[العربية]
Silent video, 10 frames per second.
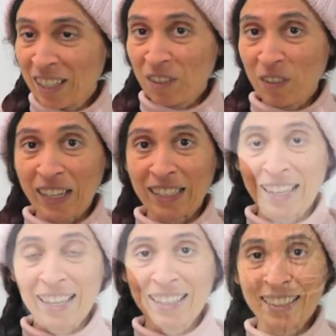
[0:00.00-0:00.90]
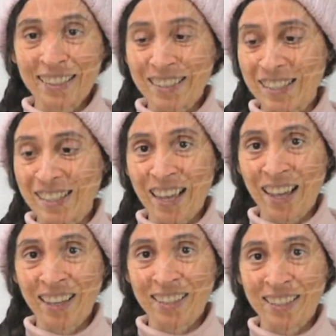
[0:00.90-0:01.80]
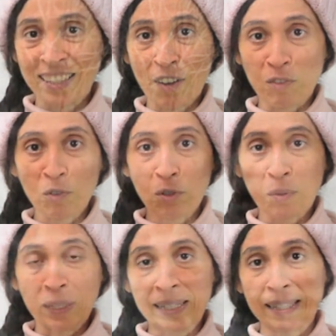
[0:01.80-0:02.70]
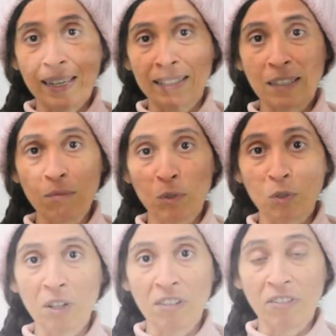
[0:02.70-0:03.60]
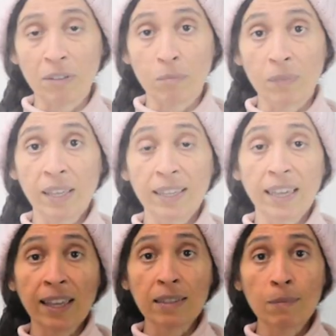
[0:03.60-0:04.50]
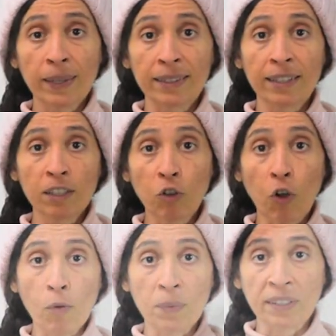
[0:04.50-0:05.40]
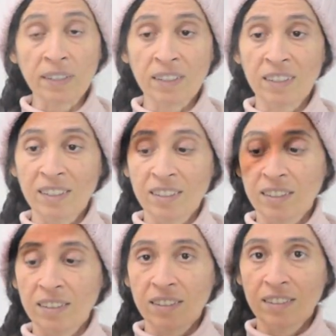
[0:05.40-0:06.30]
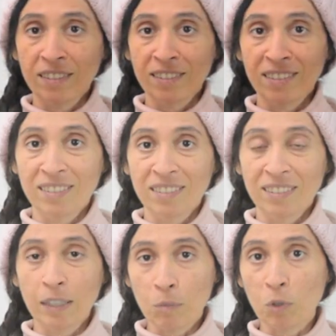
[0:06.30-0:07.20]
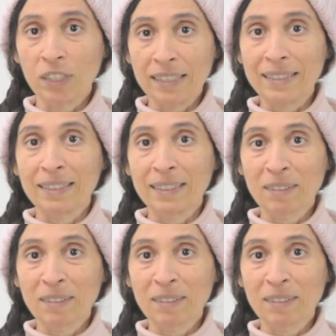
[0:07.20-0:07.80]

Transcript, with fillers: في خلال الساعة الساعة ونص ولا الساعتين بتوع الفيلم كأني مديت عمري المدة دي